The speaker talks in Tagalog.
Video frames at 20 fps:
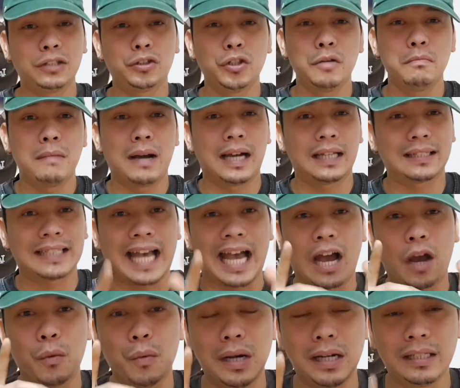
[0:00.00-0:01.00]
Dito yung mga
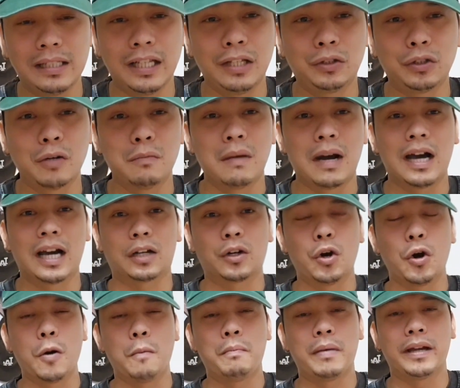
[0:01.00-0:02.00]
towel dito, mga
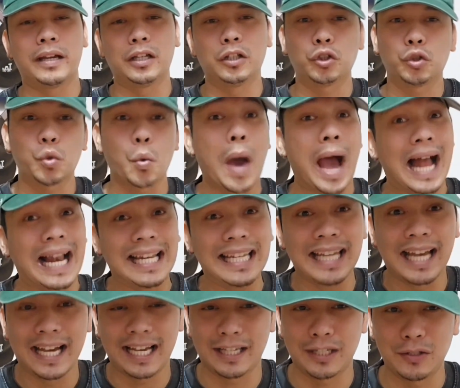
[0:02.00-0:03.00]
ropa eh,
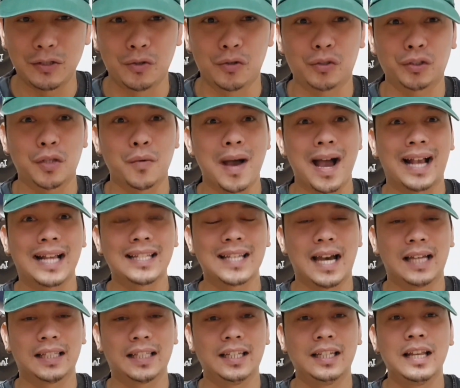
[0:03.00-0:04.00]
tuwalya, yung tawagin
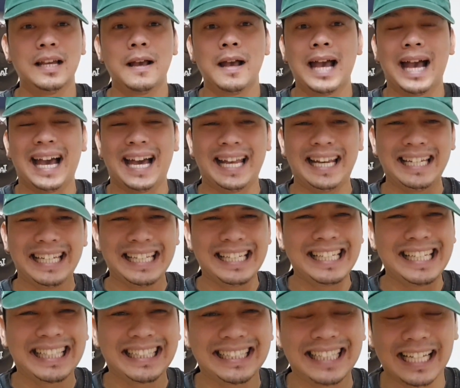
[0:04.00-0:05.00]
sa atin. Ang
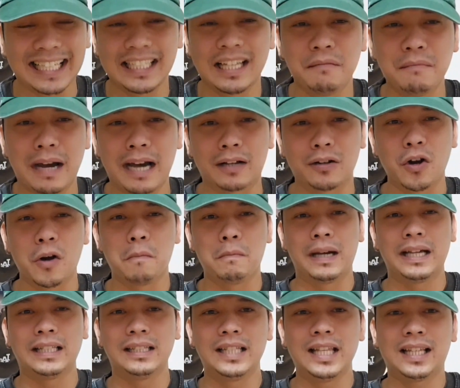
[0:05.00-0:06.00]
liliit lang niya mga
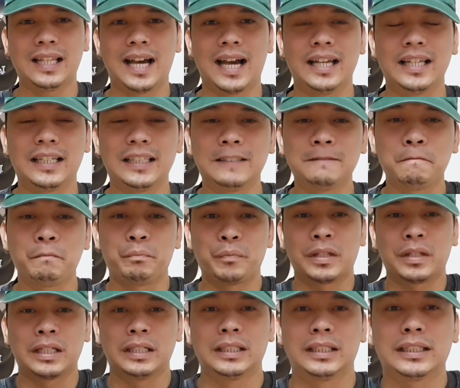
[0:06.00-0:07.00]
ropa, hindi kayang
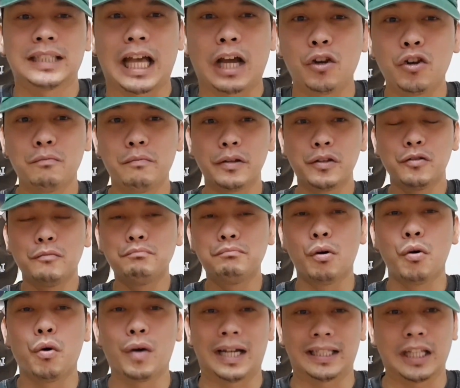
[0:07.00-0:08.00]
takluban
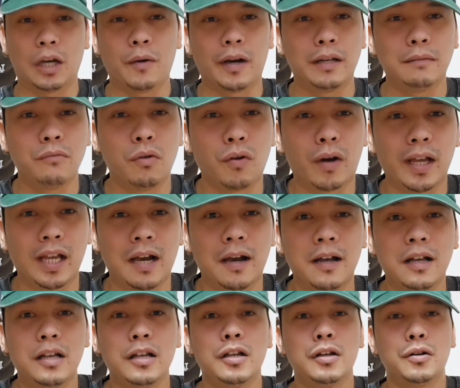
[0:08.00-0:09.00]
yung buong katawan mo.
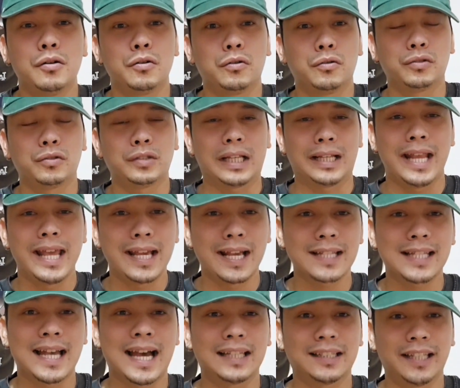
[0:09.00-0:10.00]
Kaya kung sanay
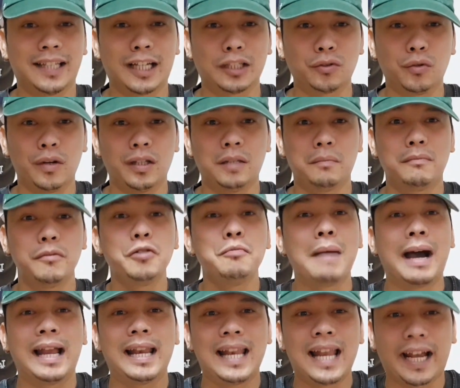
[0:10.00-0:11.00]
ka sa atin, katulad ng may
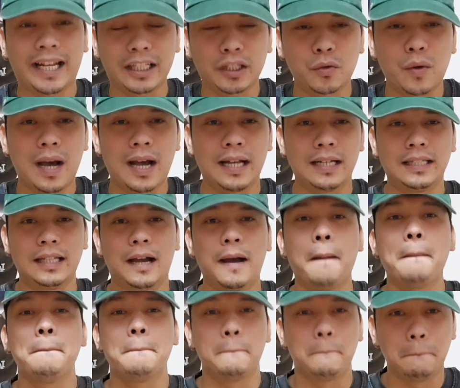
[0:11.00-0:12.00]
malaking
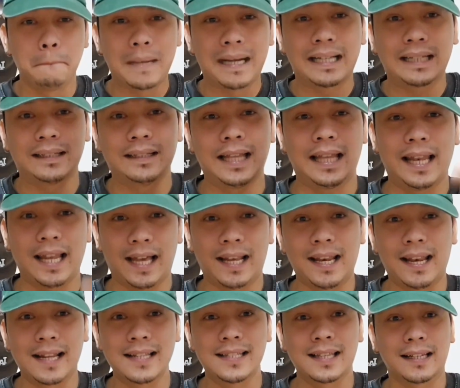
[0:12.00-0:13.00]
tuwalya, magdala
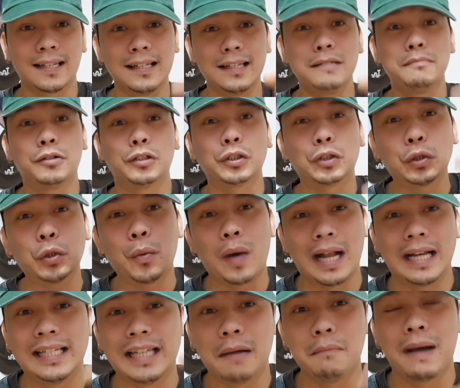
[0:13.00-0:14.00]
ka lang ng sarili mong
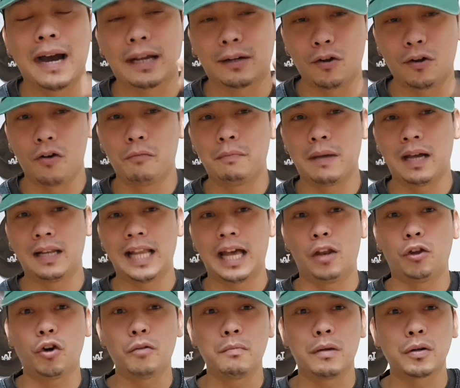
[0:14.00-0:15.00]
tuwalya mga ropa.
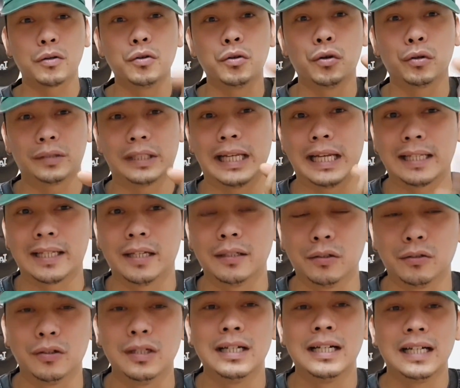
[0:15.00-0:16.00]
Lalo kung mag-hotel
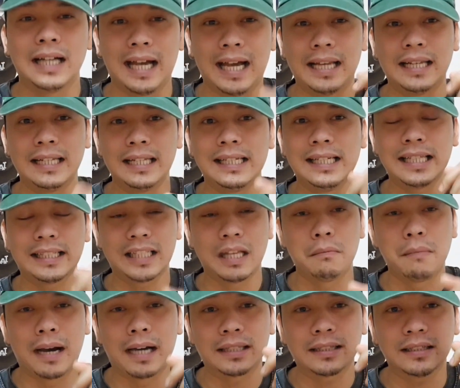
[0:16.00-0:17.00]
kayo, ang lilit
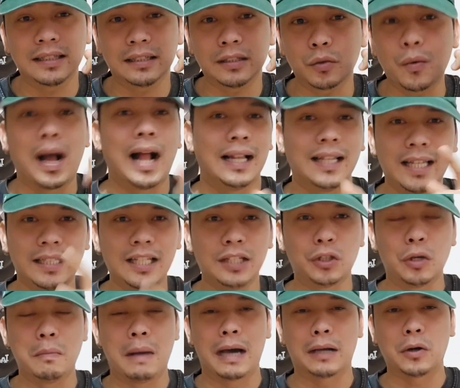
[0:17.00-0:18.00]
ng mga tuwalya
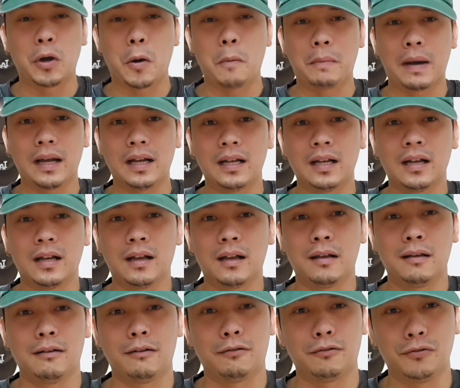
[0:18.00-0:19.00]
dito mga ropa.
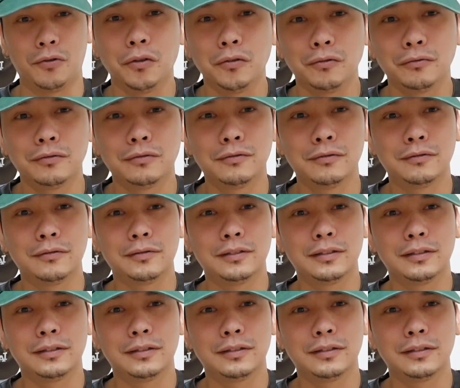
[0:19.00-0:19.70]
Yun.